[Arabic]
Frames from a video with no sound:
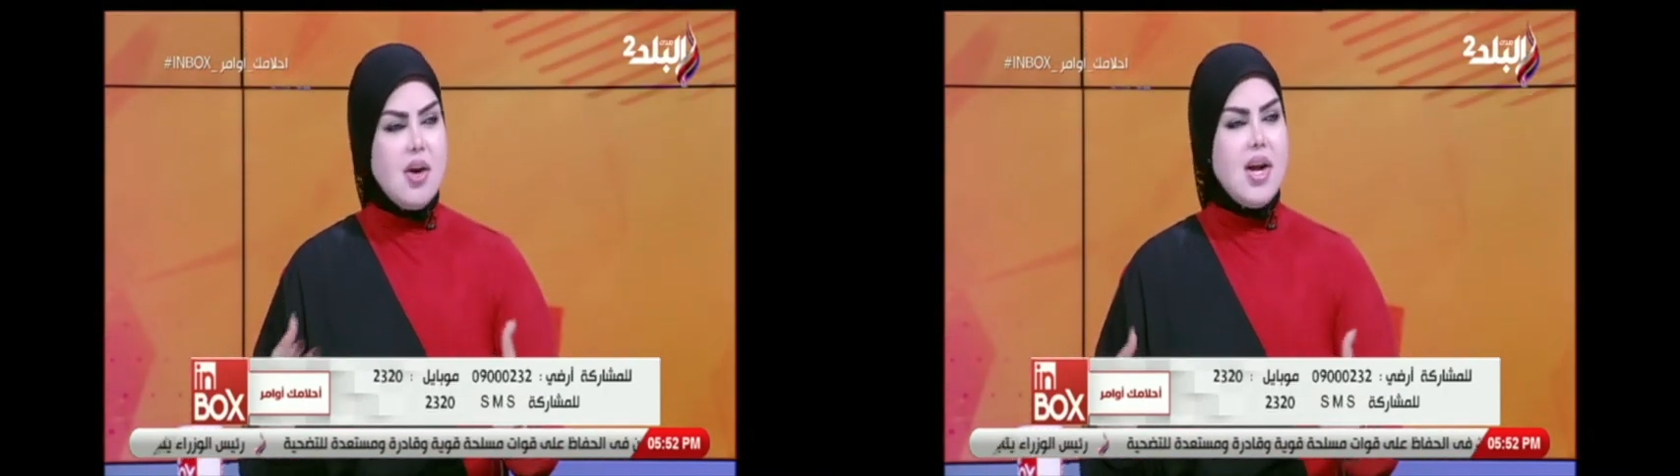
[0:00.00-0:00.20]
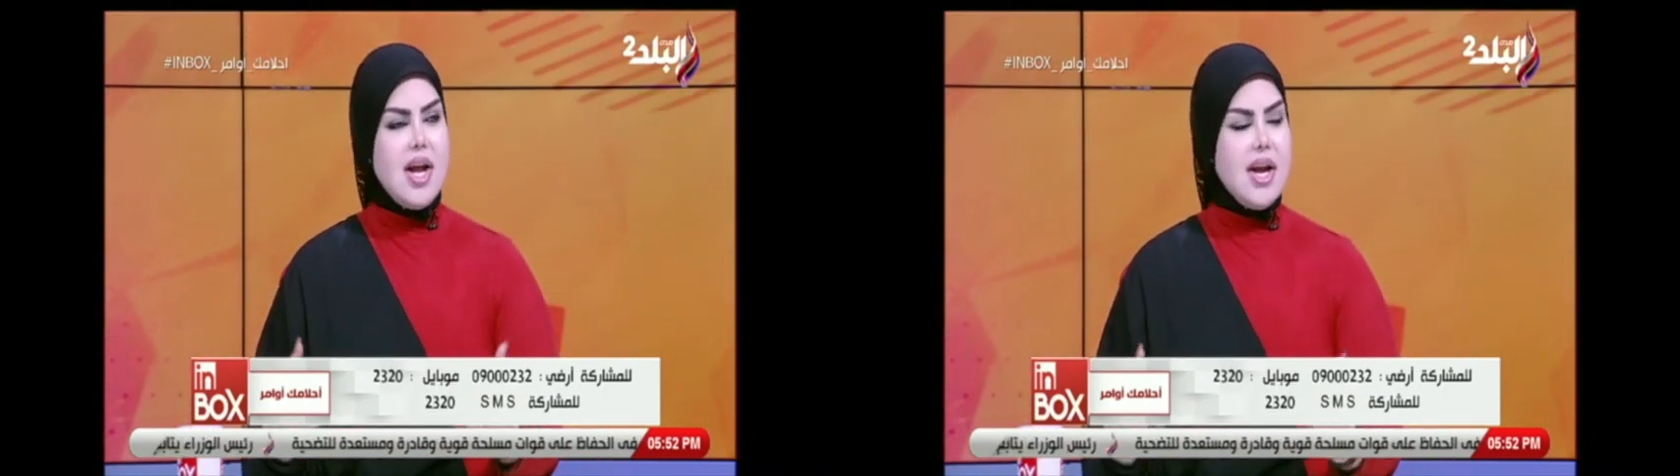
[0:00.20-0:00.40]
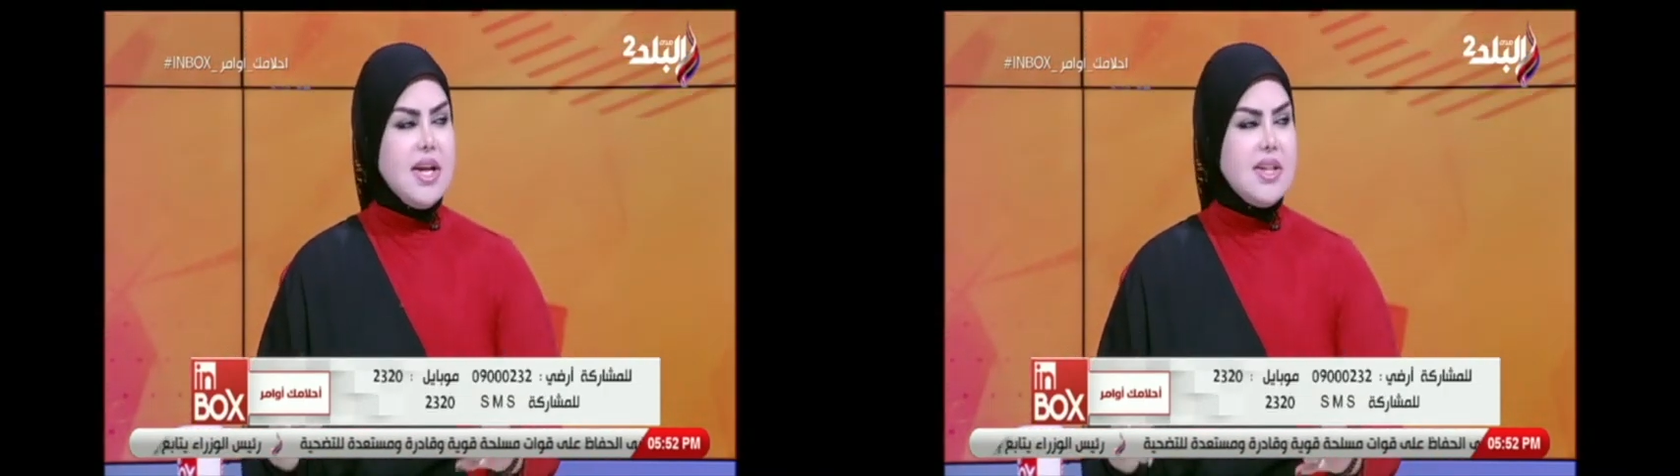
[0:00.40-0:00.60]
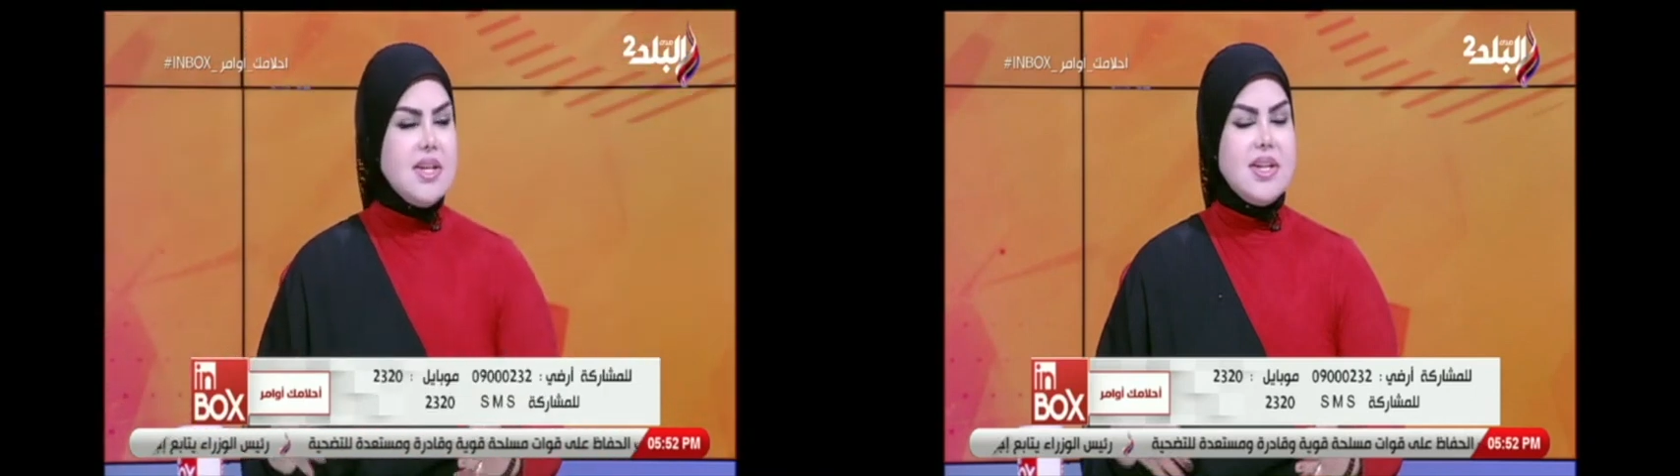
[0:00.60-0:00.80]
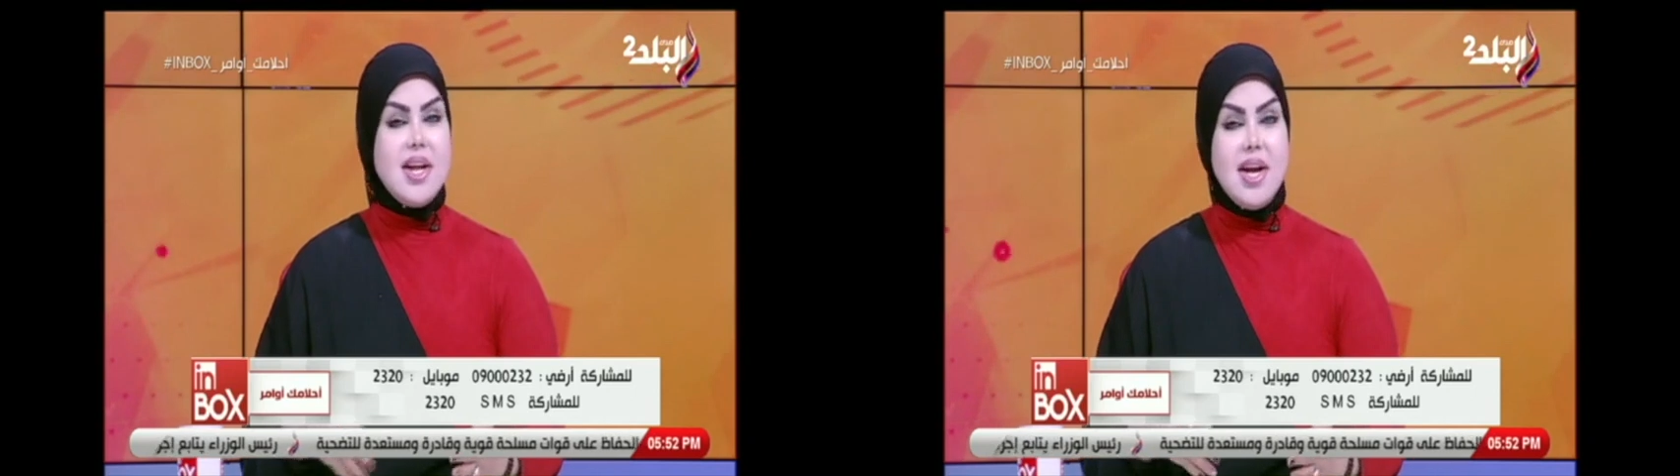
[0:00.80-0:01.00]
كل الحاجات
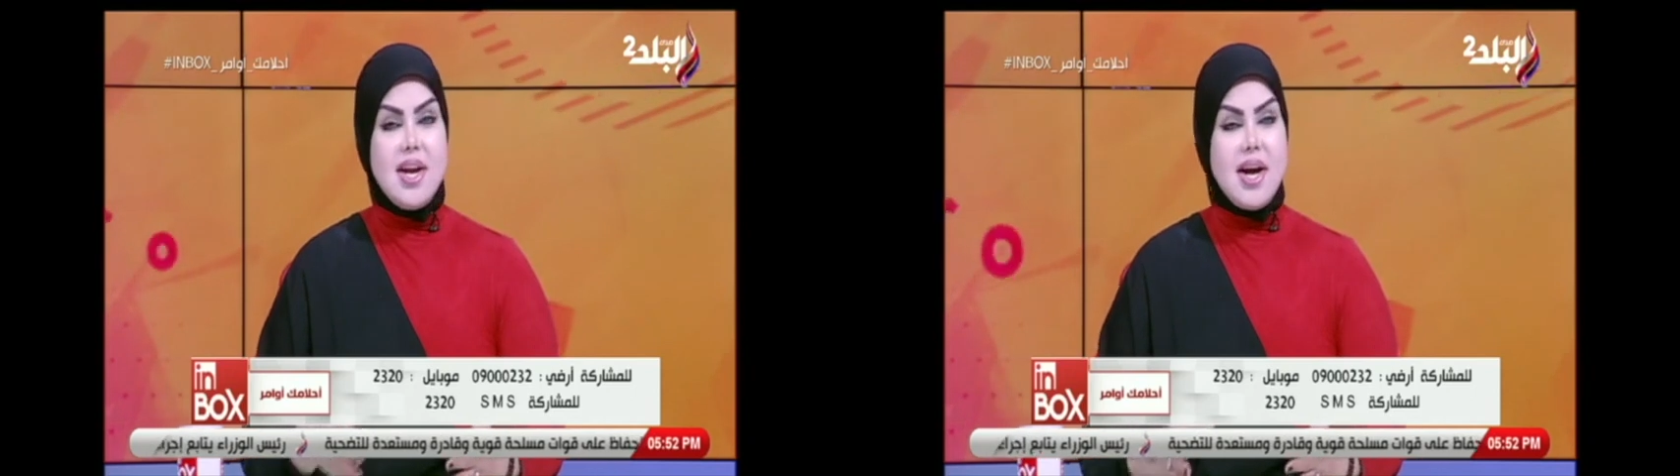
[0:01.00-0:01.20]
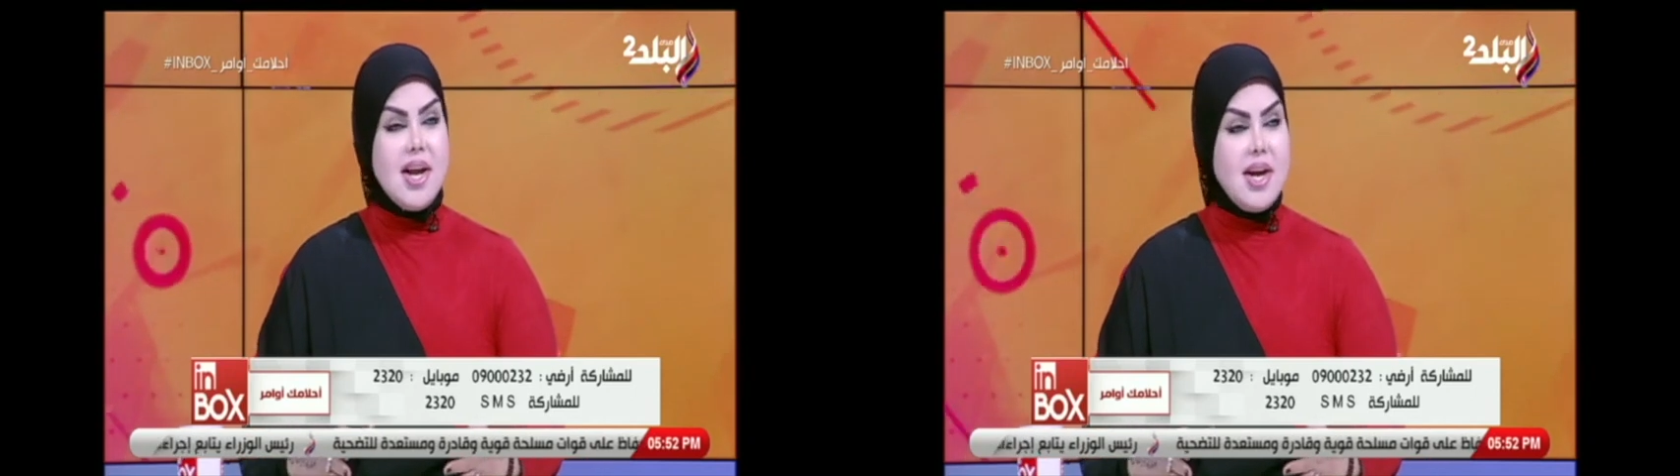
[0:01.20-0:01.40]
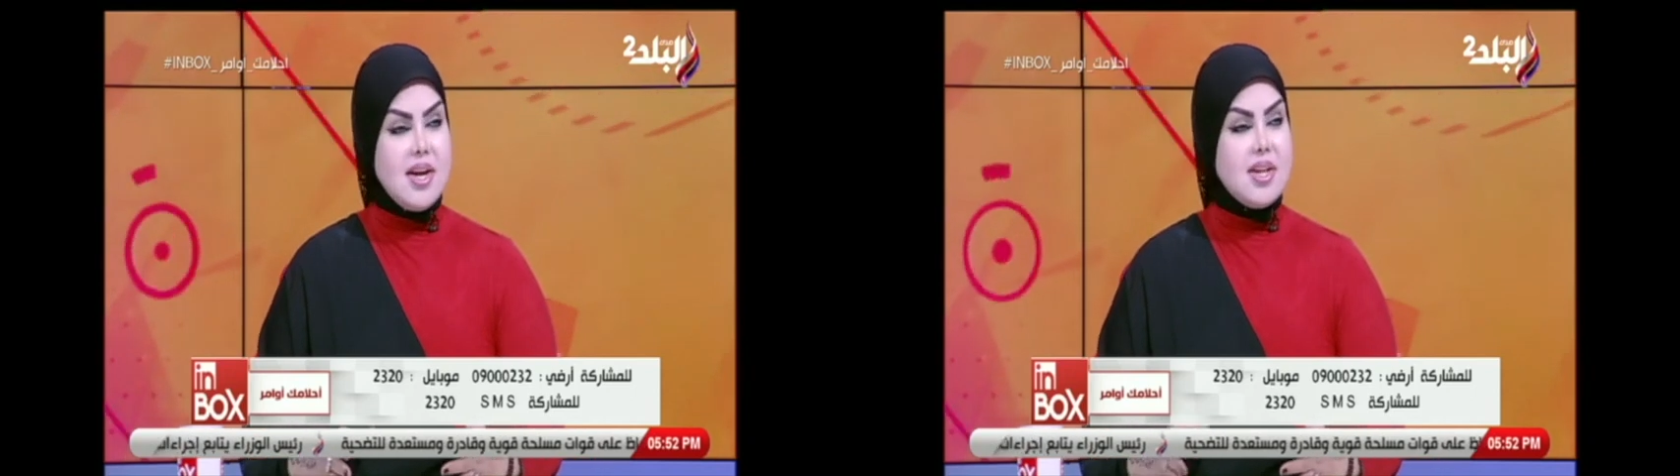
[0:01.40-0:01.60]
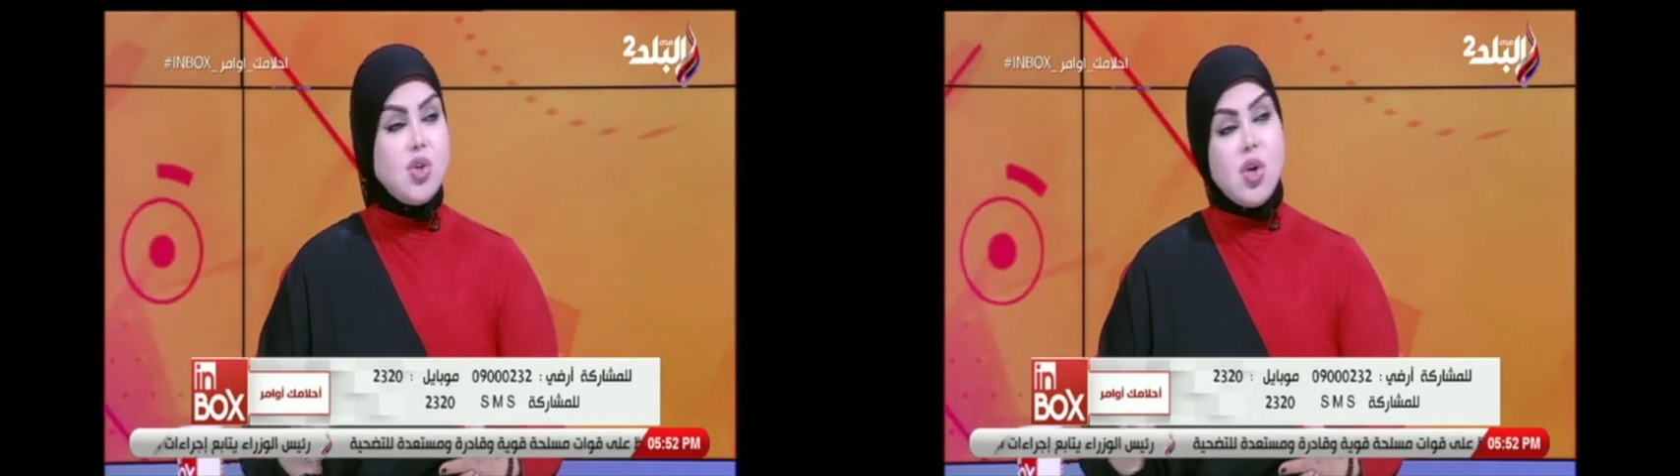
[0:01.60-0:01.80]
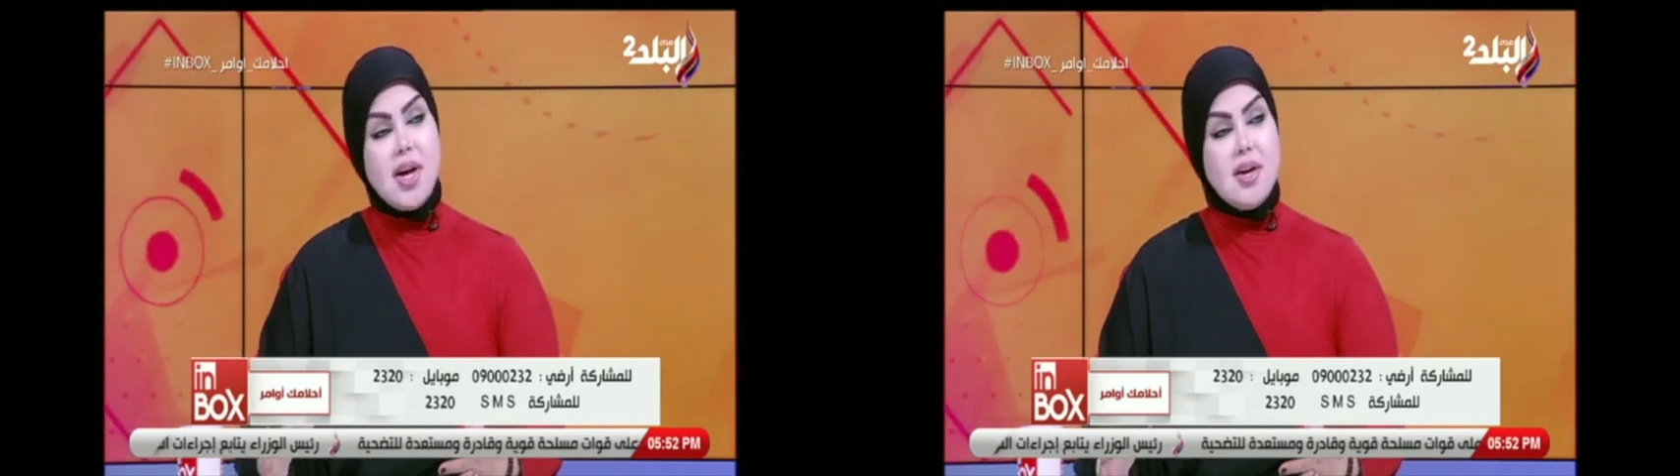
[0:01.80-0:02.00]
دي دلاله على
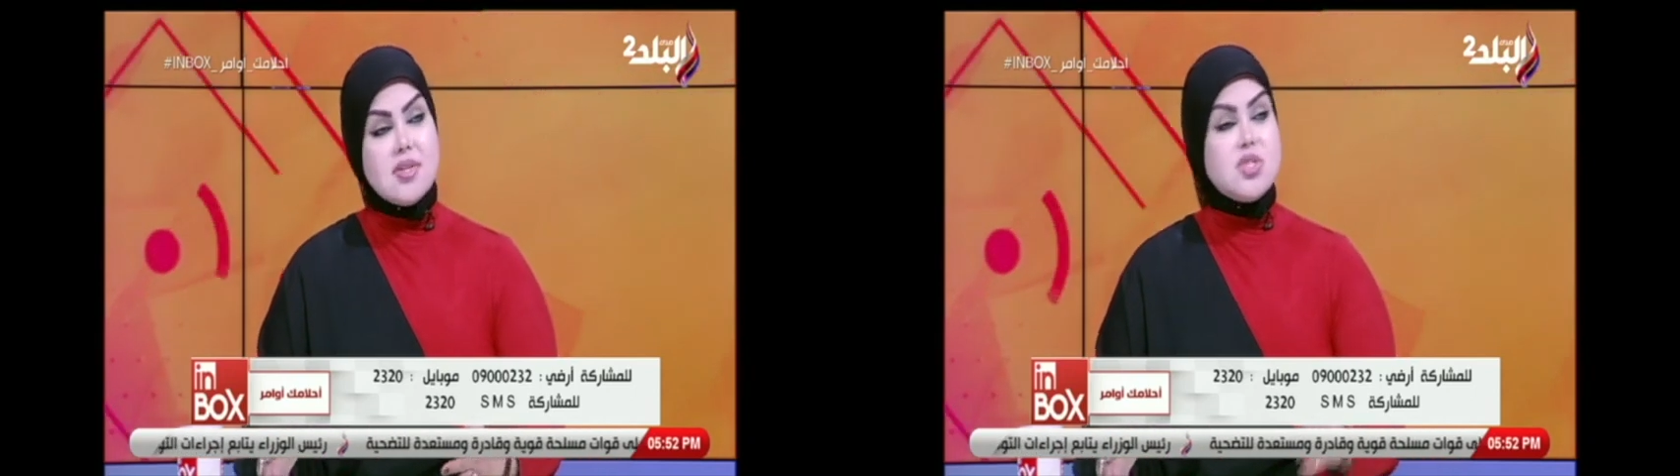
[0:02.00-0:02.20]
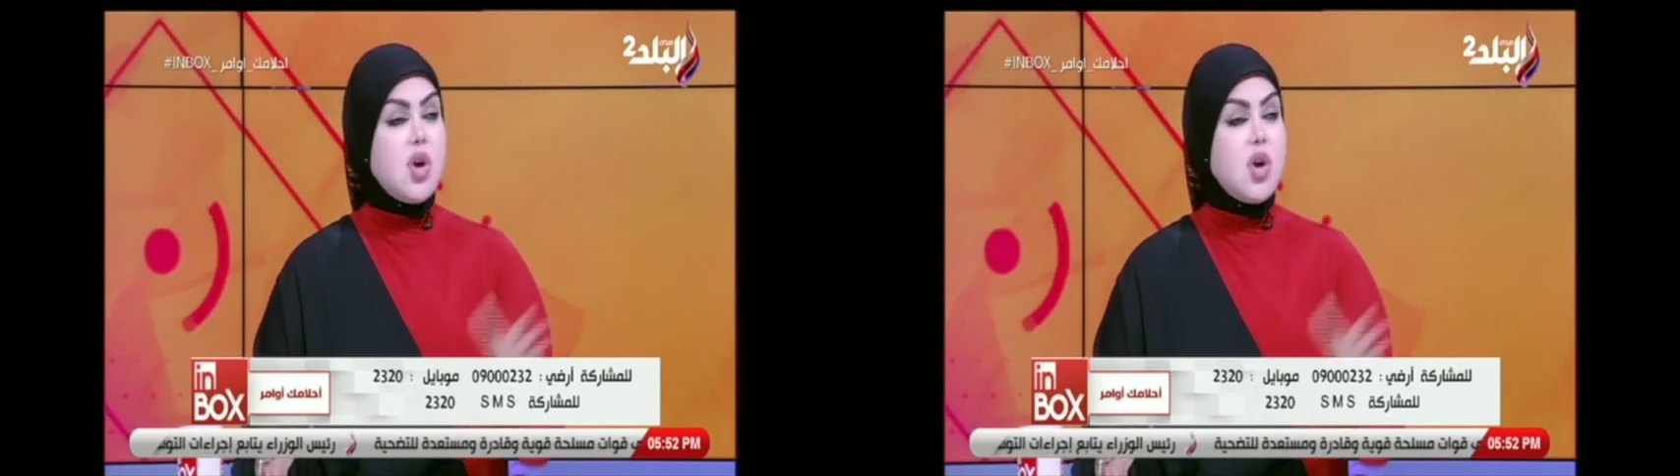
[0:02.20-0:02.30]
ذره